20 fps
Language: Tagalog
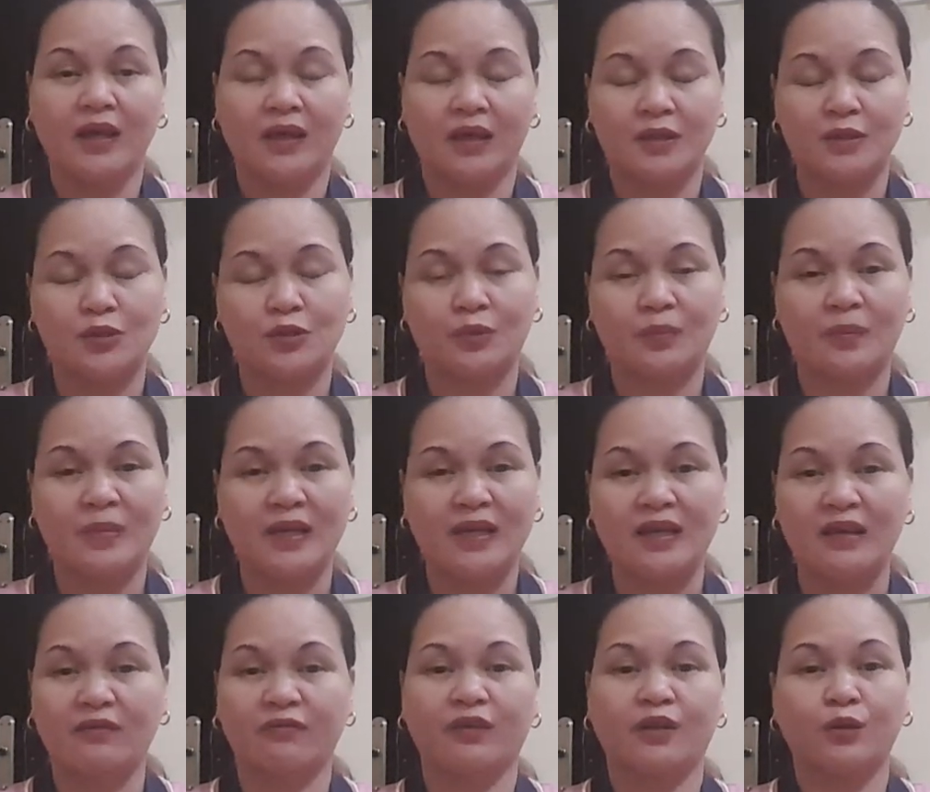it should be
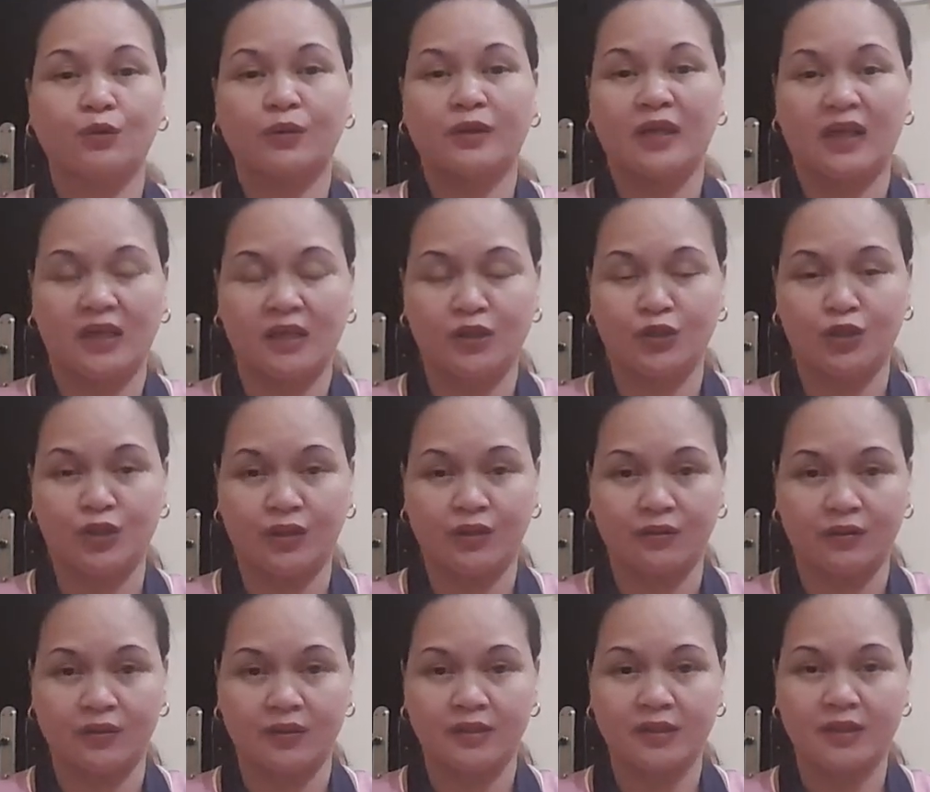given to the
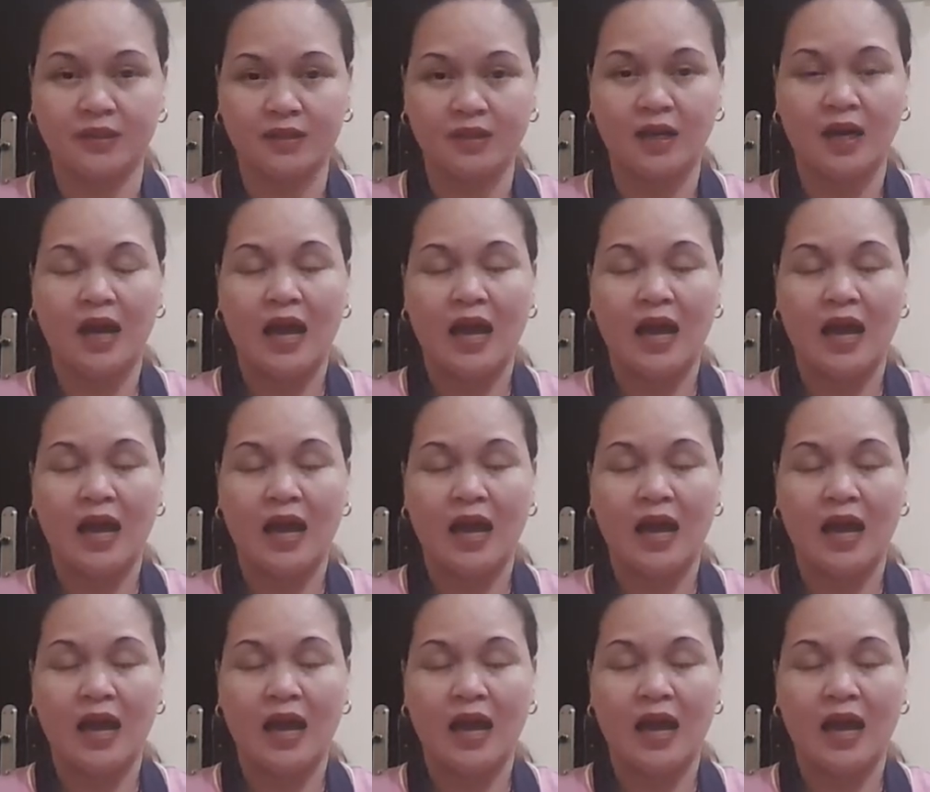engineers